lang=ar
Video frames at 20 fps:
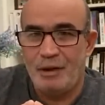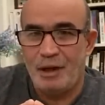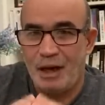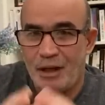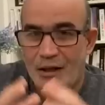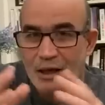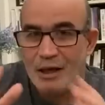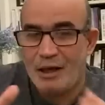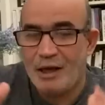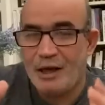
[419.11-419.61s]

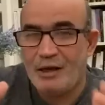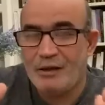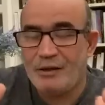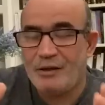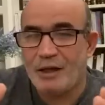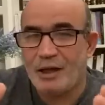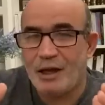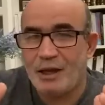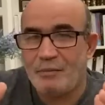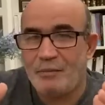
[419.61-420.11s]
هذه هي
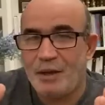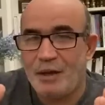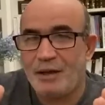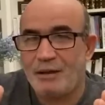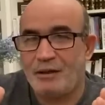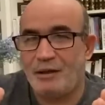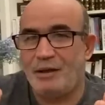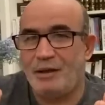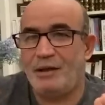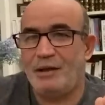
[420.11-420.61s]

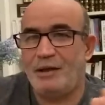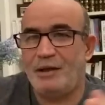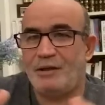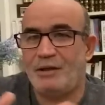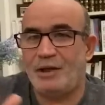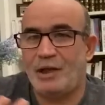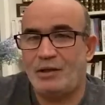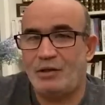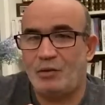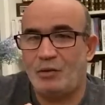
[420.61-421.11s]
الانتخابات اللي
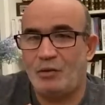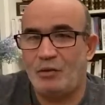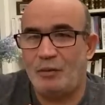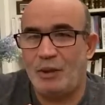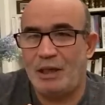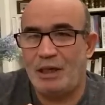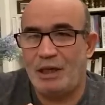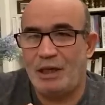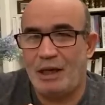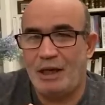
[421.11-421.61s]
الناس
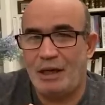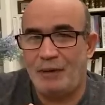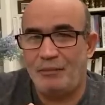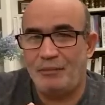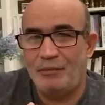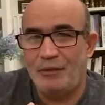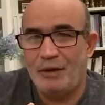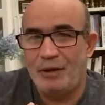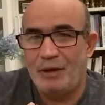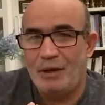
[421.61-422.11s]
يحسدوكم عليها
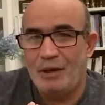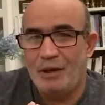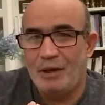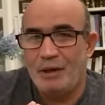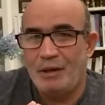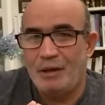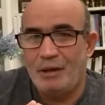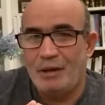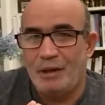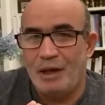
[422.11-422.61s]

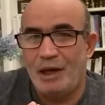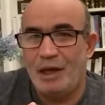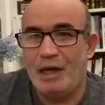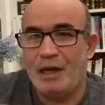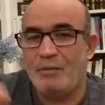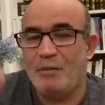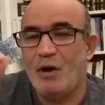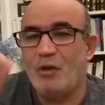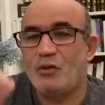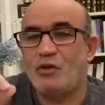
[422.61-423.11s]

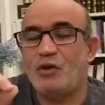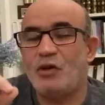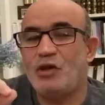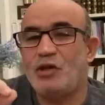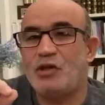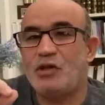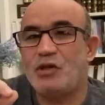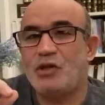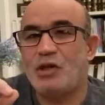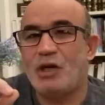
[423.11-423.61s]
اللي ما
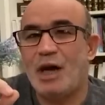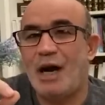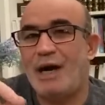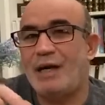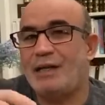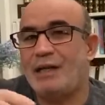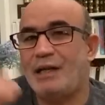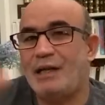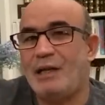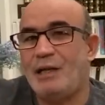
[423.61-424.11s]
وصلش
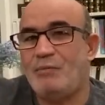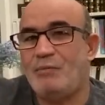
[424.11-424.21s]
عدد